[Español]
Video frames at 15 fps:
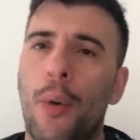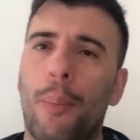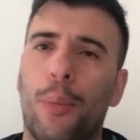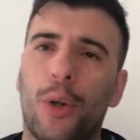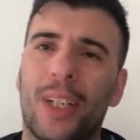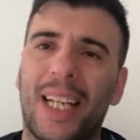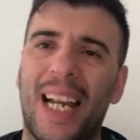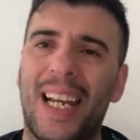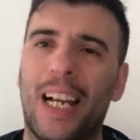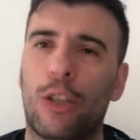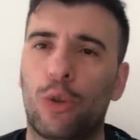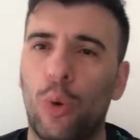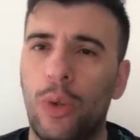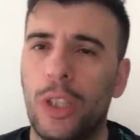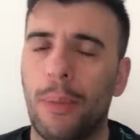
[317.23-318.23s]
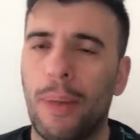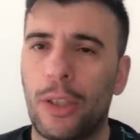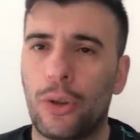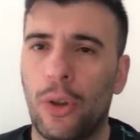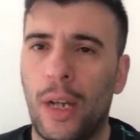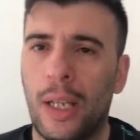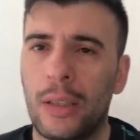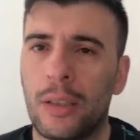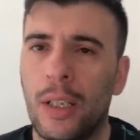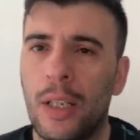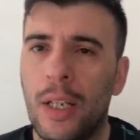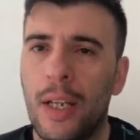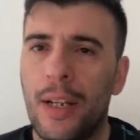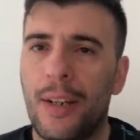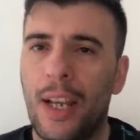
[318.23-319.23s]
porque en las últimas horas
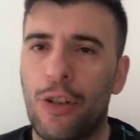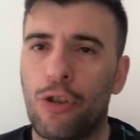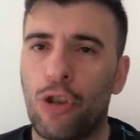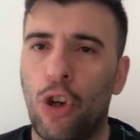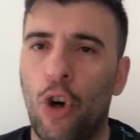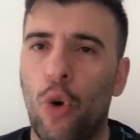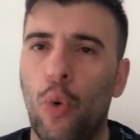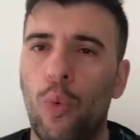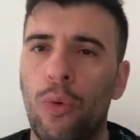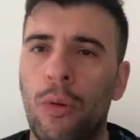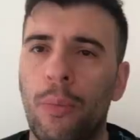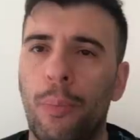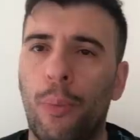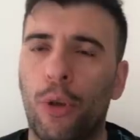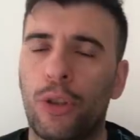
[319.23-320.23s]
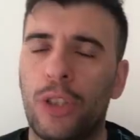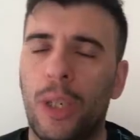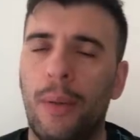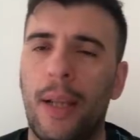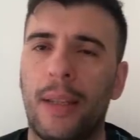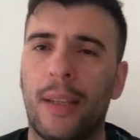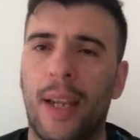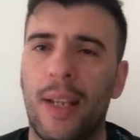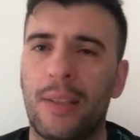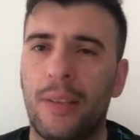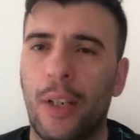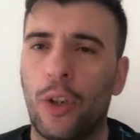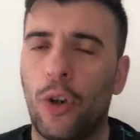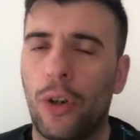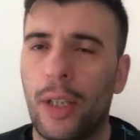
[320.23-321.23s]
nació un posible interés
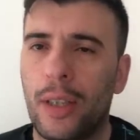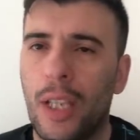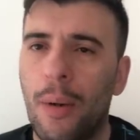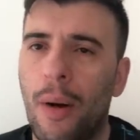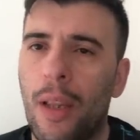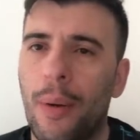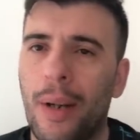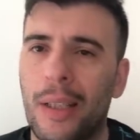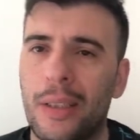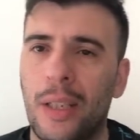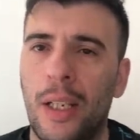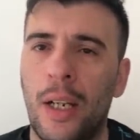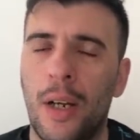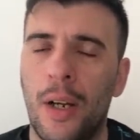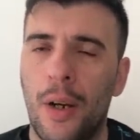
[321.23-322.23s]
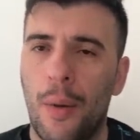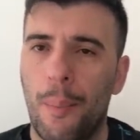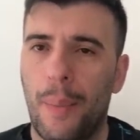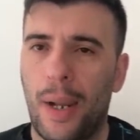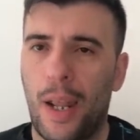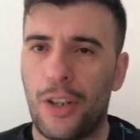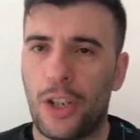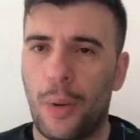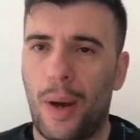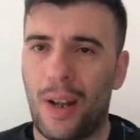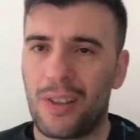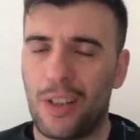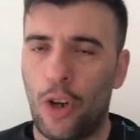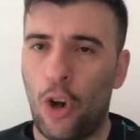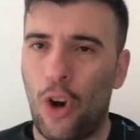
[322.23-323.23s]
del Coritiba de Brasil para
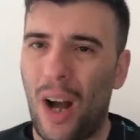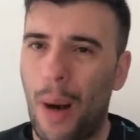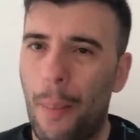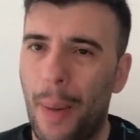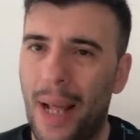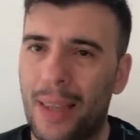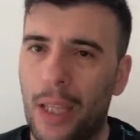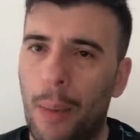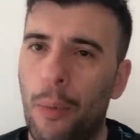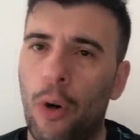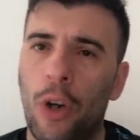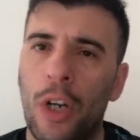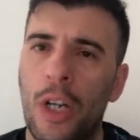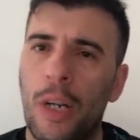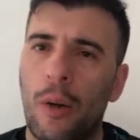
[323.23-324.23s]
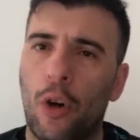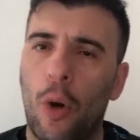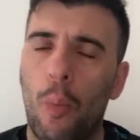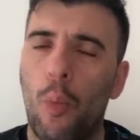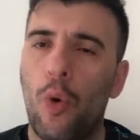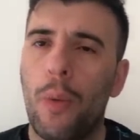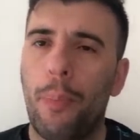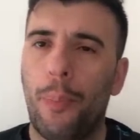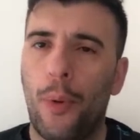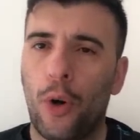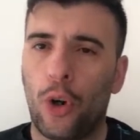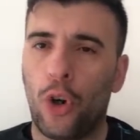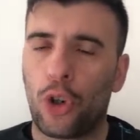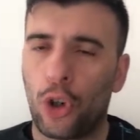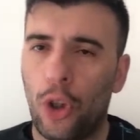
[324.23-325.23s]
llevárselo a préstamo con muy
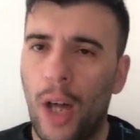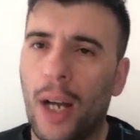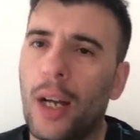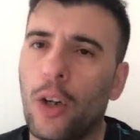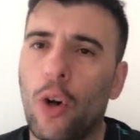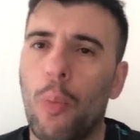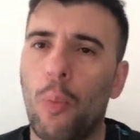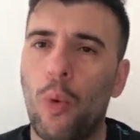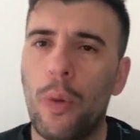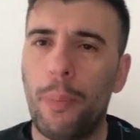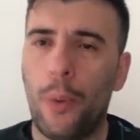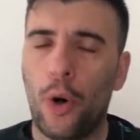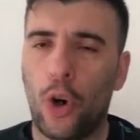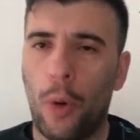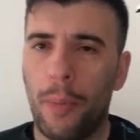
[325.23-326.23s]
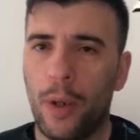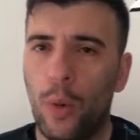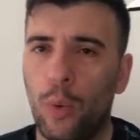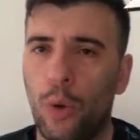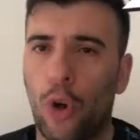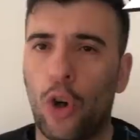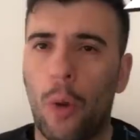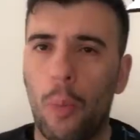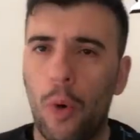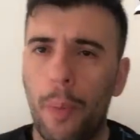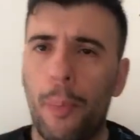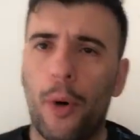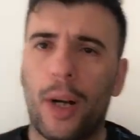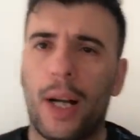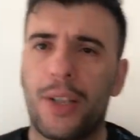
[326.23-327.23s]
poco rodaje, con muy pocos minutos, con muy
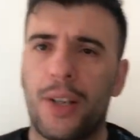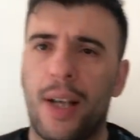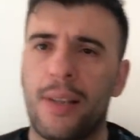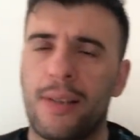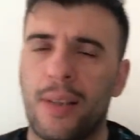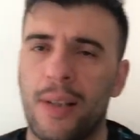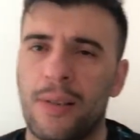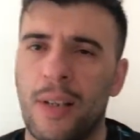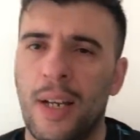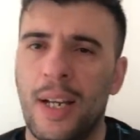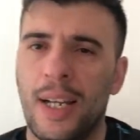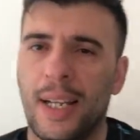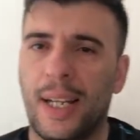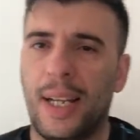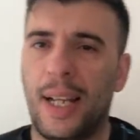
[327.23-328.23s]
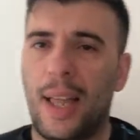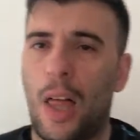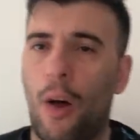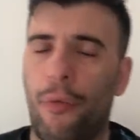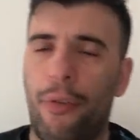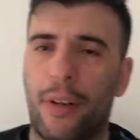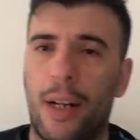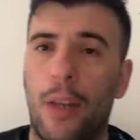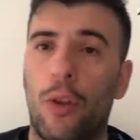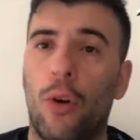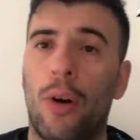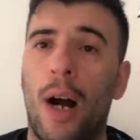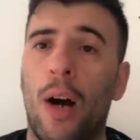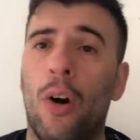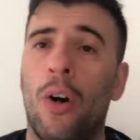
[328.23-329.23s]
pocas chances que le ha dado Fernando
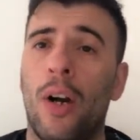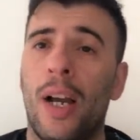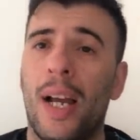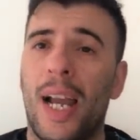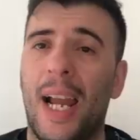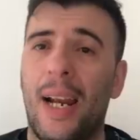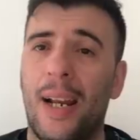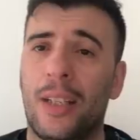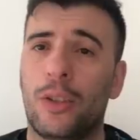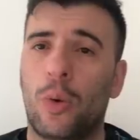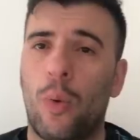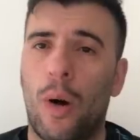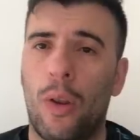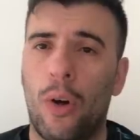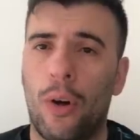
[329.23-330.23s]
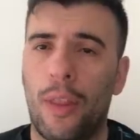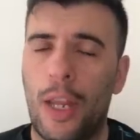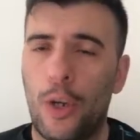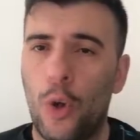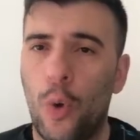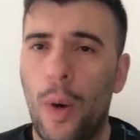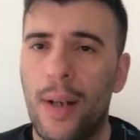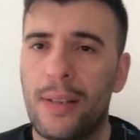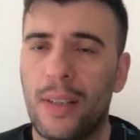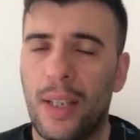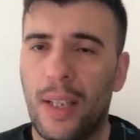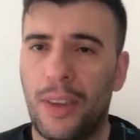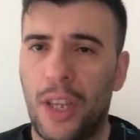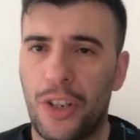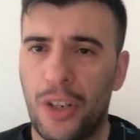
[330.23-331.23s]
Vago. el exjugador de Newells y
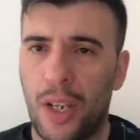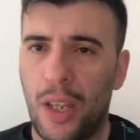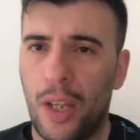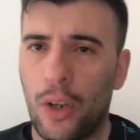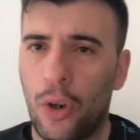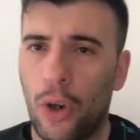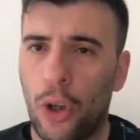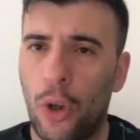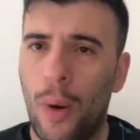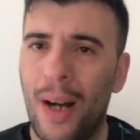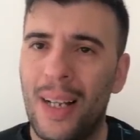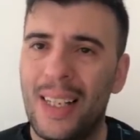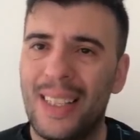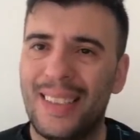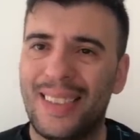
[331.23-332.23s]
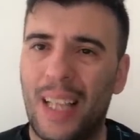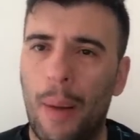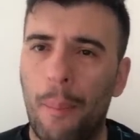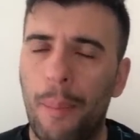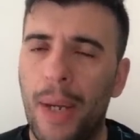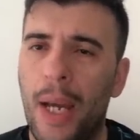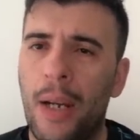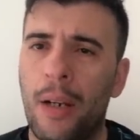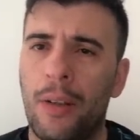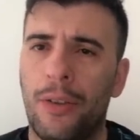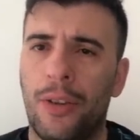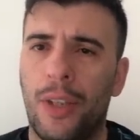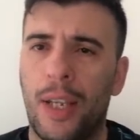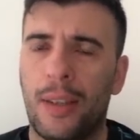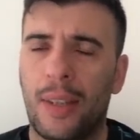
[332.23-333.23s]
de Talleres de Córdoba, también
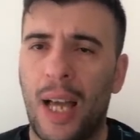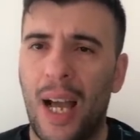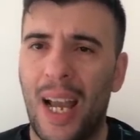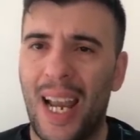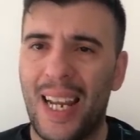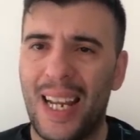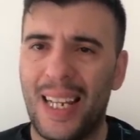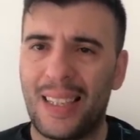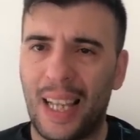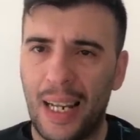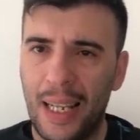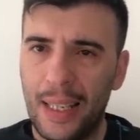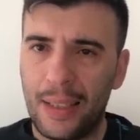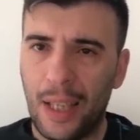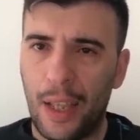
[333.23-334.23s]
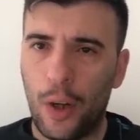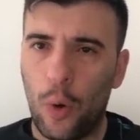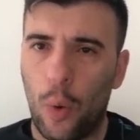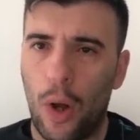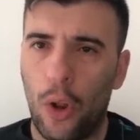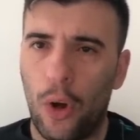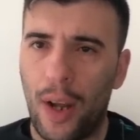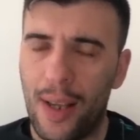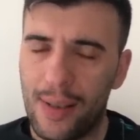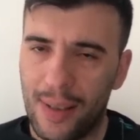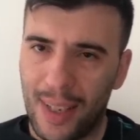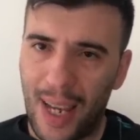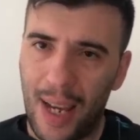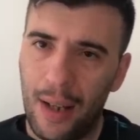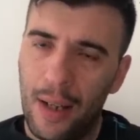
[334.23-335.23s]
está en esta lista de jugadores
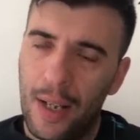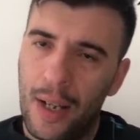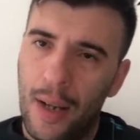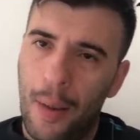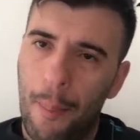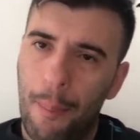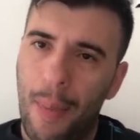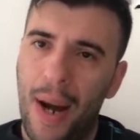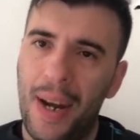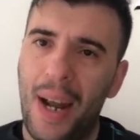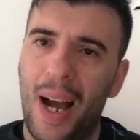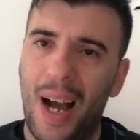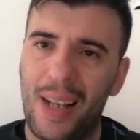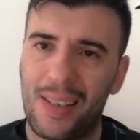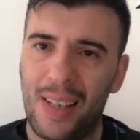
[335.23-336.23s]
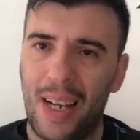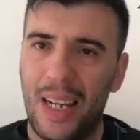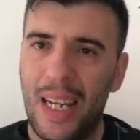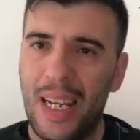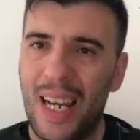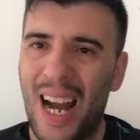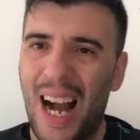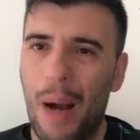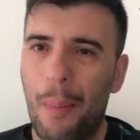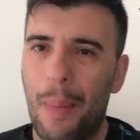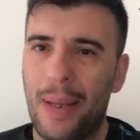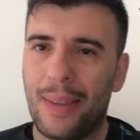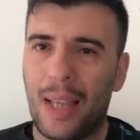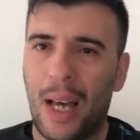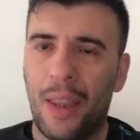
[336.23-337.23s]
que van a salir a
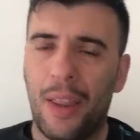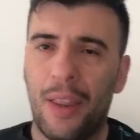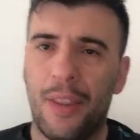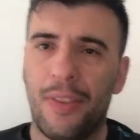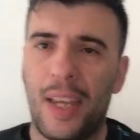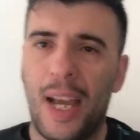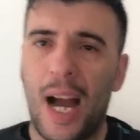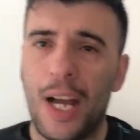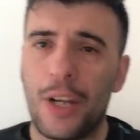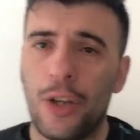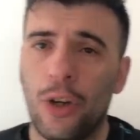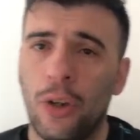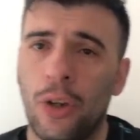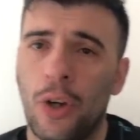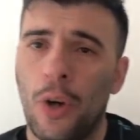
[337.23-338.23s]
mitad de año